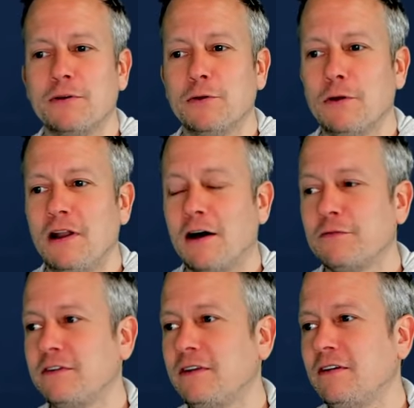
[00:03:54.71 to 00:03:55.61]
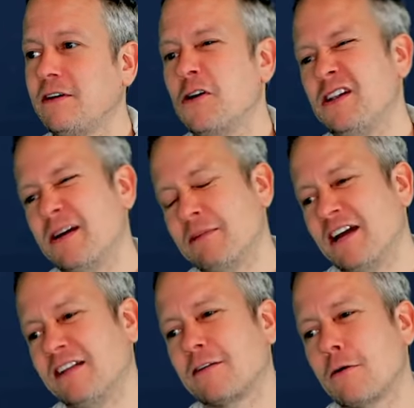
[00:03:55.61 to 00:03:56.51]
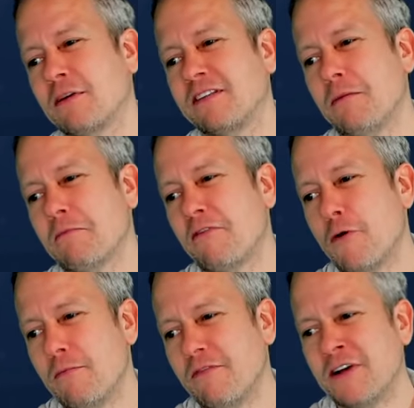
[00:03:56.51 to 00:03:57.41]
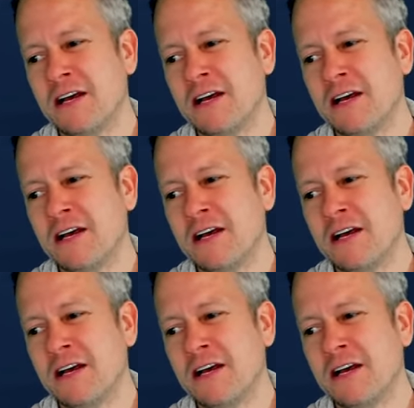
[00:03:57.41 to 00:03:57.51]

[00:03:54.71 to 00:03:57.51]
0 auf die Kölner mit 1,75.